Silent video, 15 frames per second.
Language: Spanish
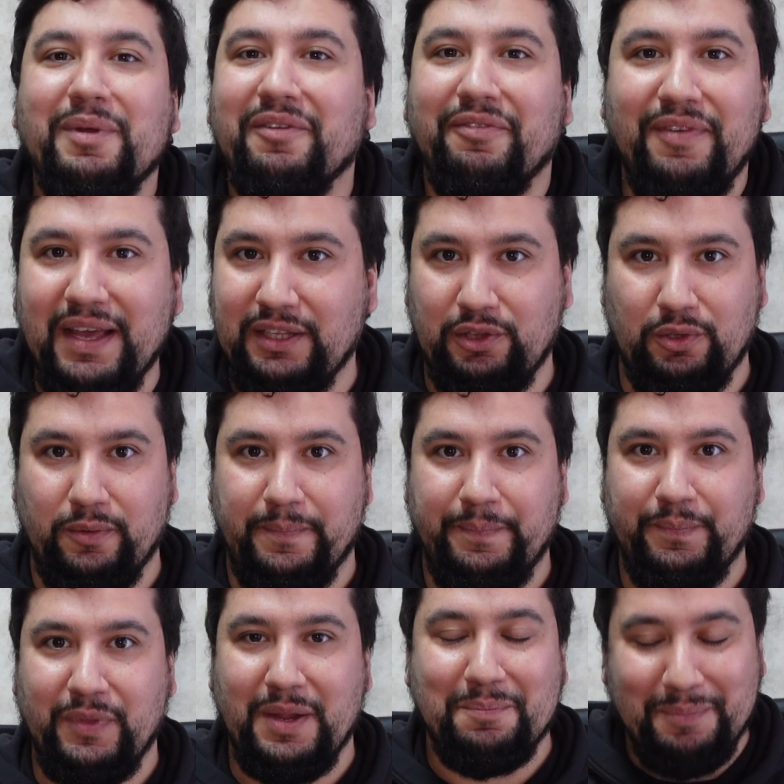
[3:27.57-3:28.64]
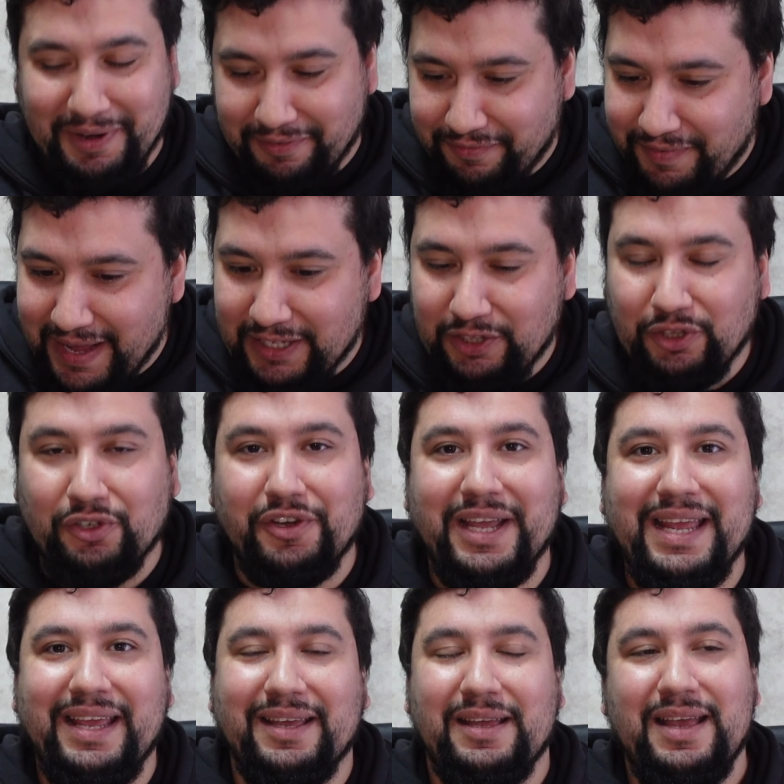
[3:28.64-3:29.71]
perfecto. Perfecto.
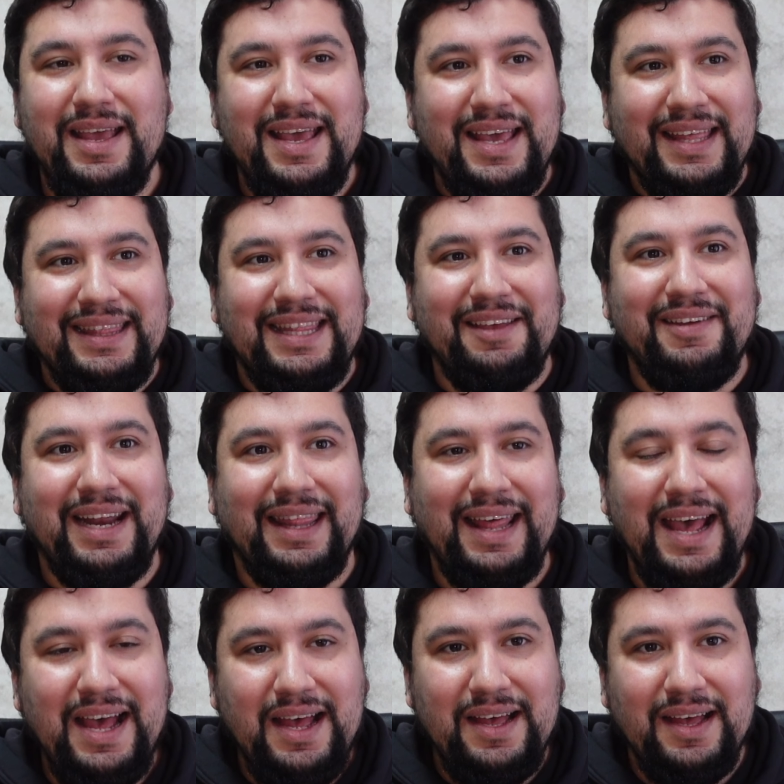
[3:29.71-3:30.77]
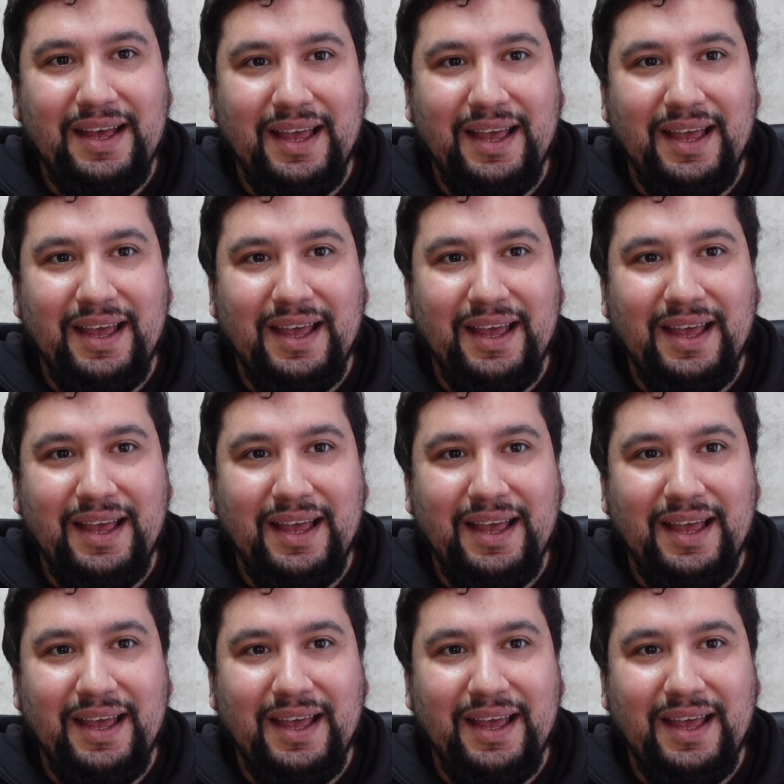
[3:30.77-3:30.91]
Y de verdad,